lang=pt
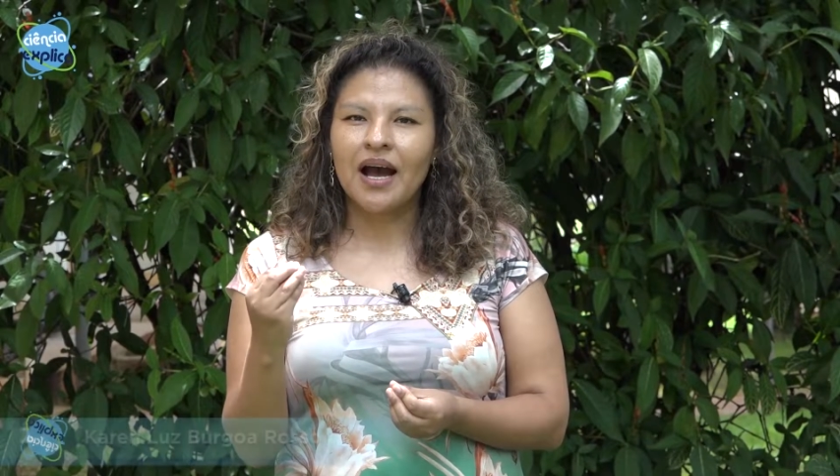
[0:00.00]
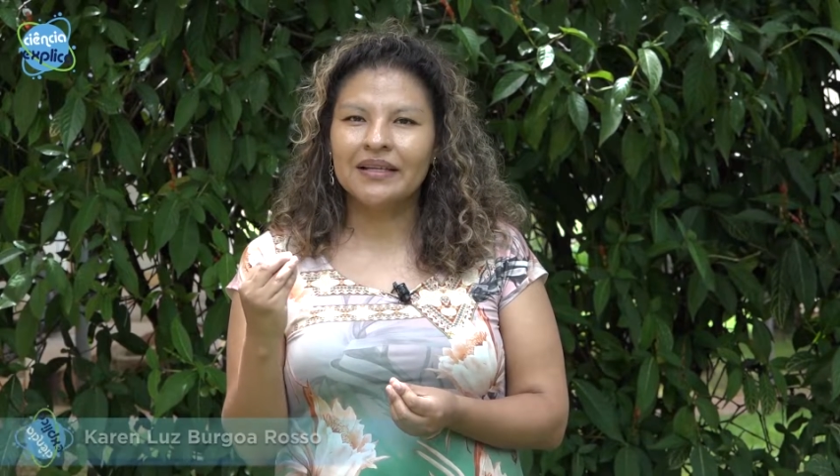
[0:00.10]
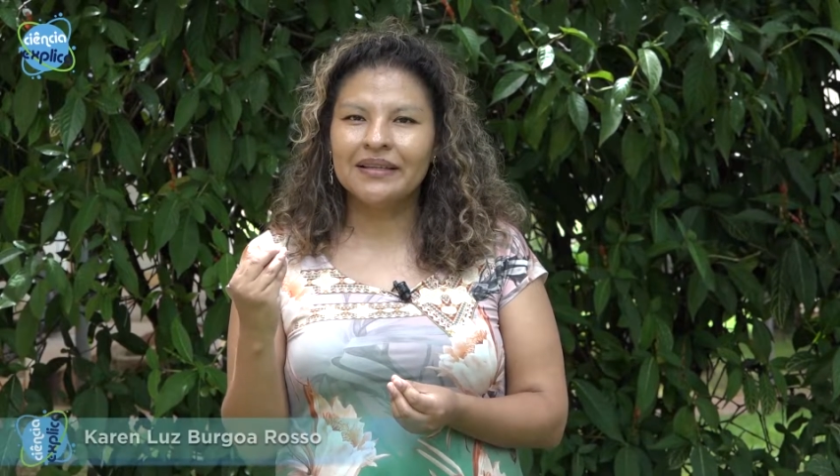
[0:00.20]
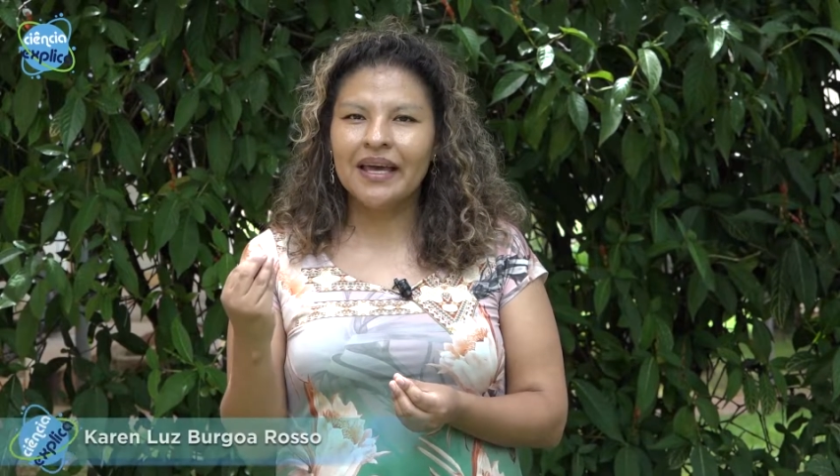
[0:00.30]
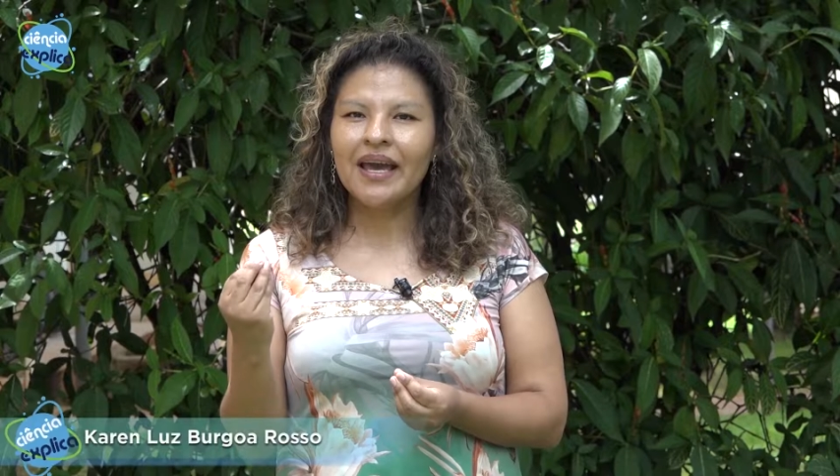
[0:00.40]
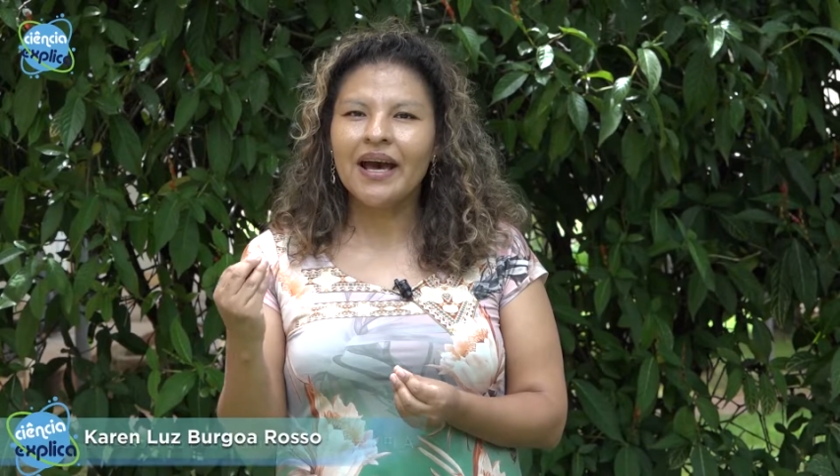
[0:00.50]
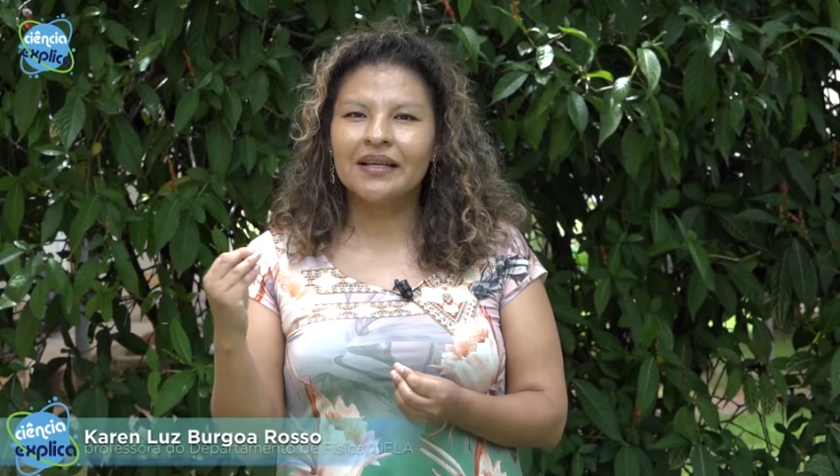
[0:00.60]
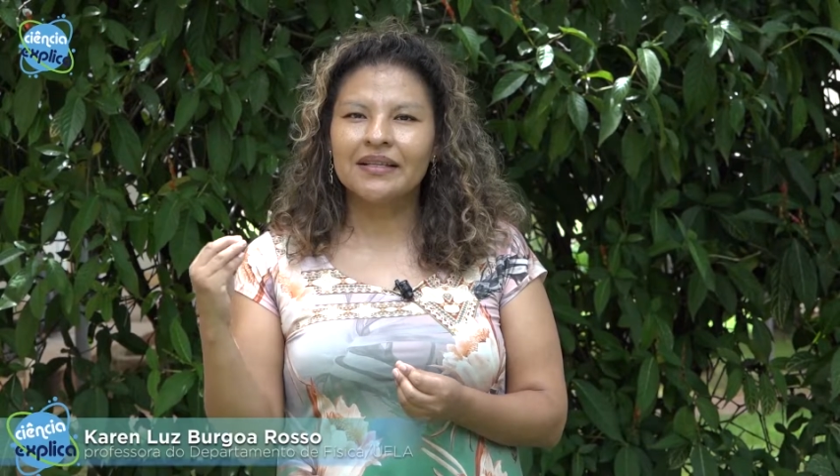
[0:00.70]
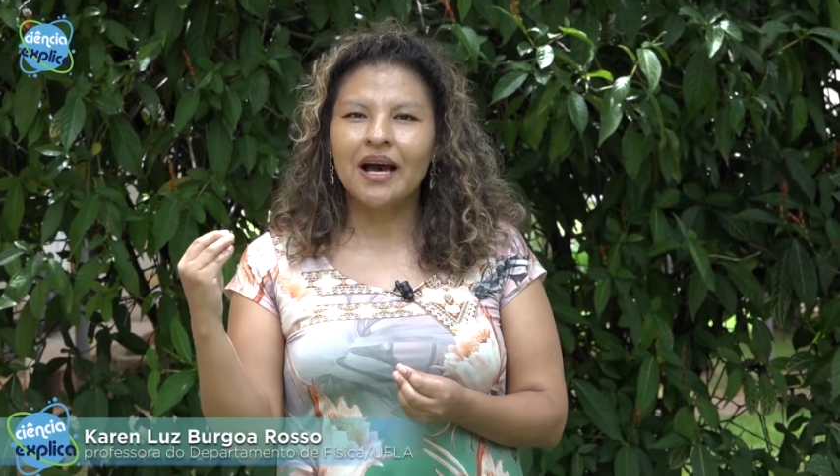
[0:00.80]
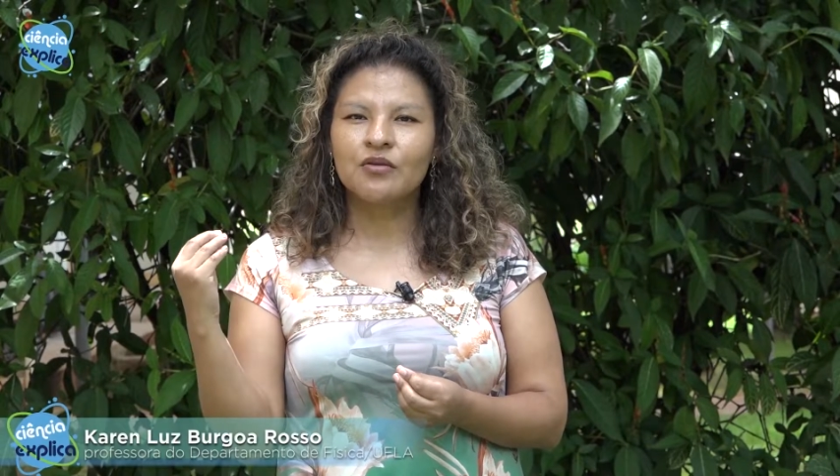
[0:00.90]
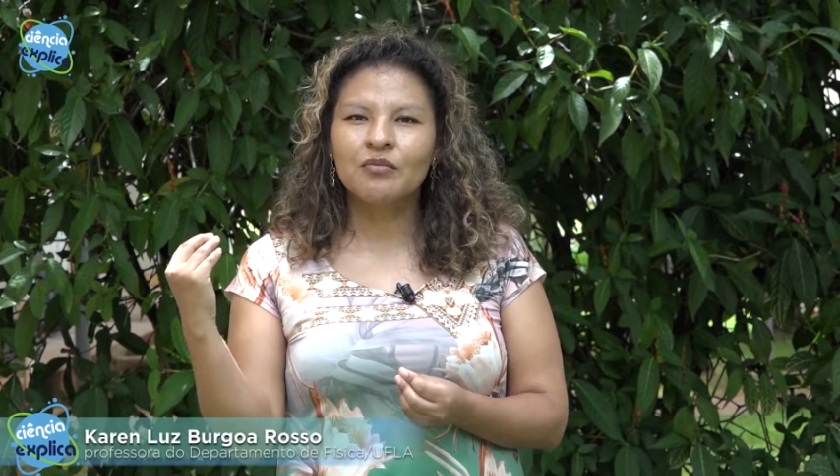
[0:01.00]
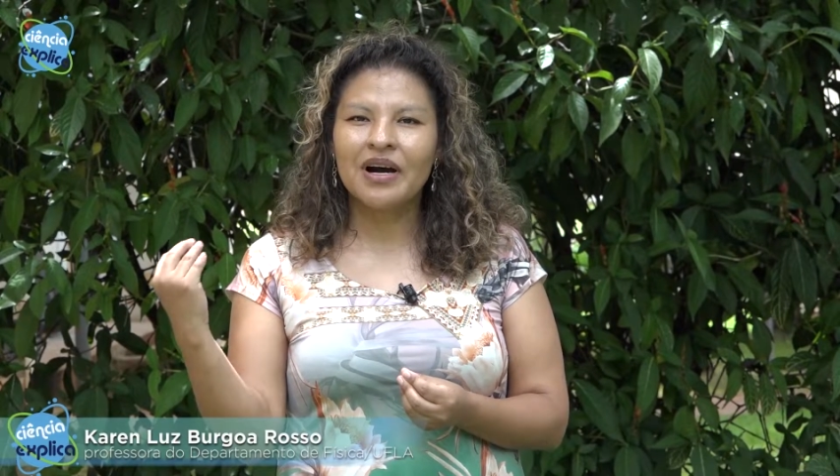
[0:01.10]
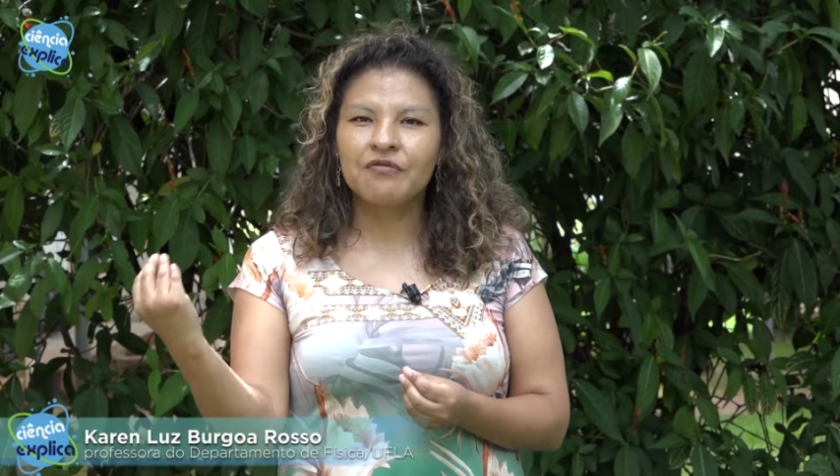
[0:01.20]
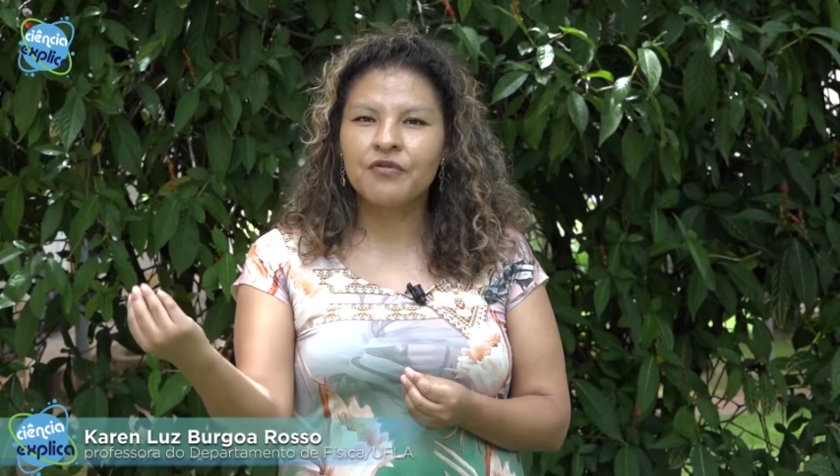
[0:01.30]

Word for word: a Terra dar uma